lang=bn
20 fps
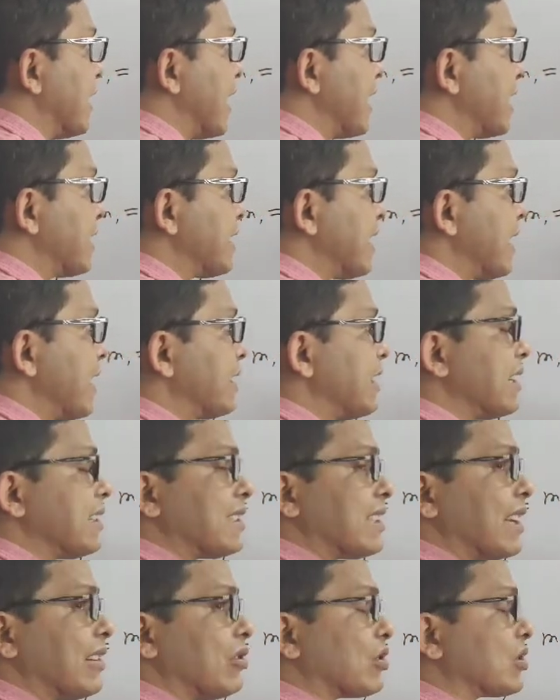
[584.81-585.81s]
এইটা এদের
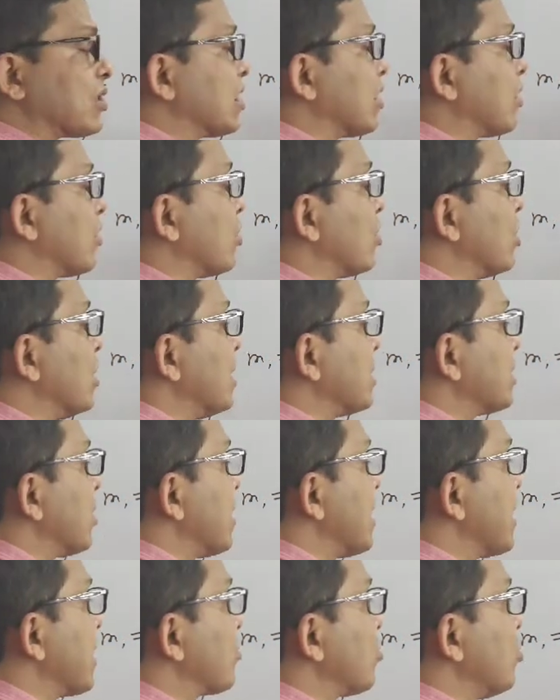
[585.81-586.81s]
সেদক ছিল
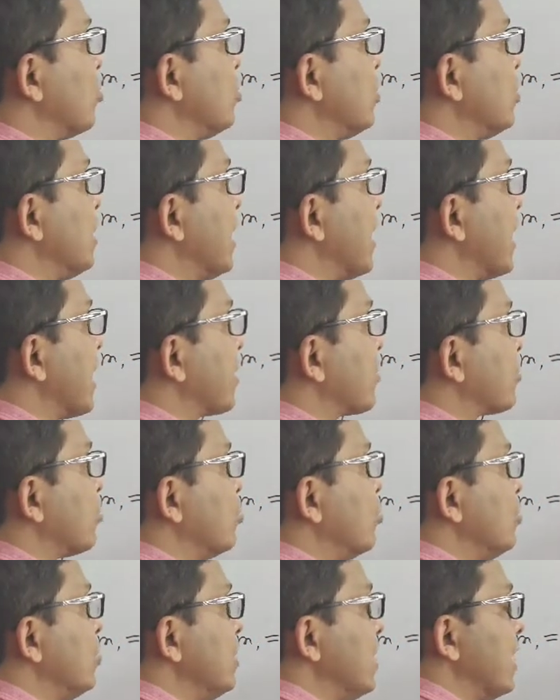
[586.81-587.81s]
তাহলে এই কোণ এই
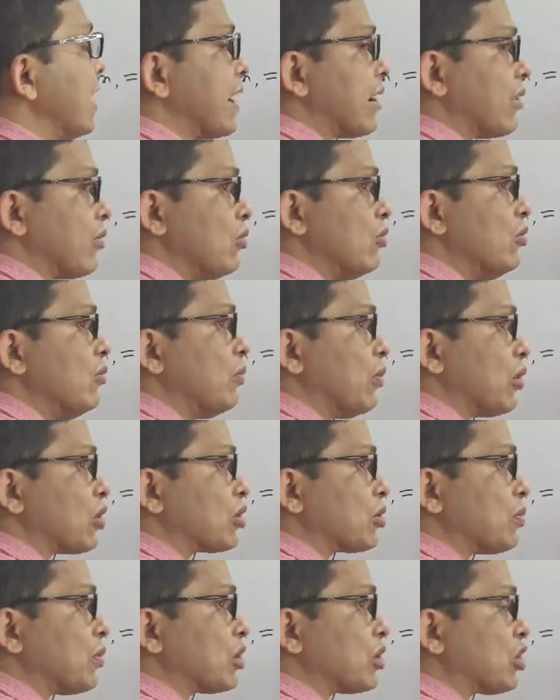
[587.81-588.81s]
কোণ এই কোণ
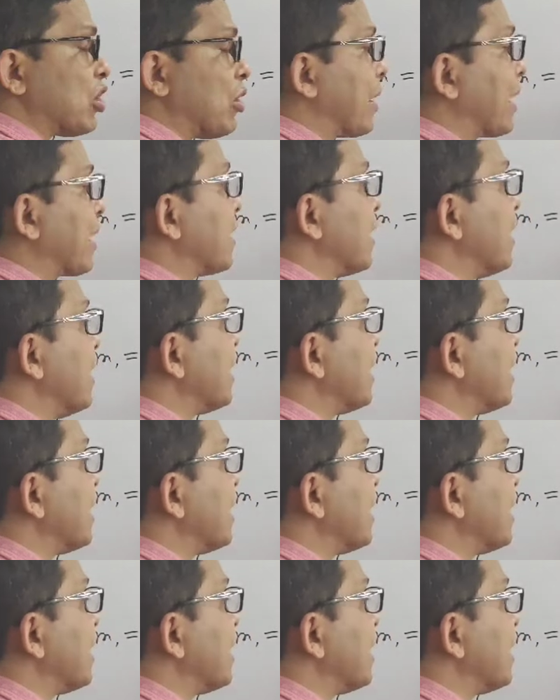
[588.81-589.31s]
পরস্পর সমান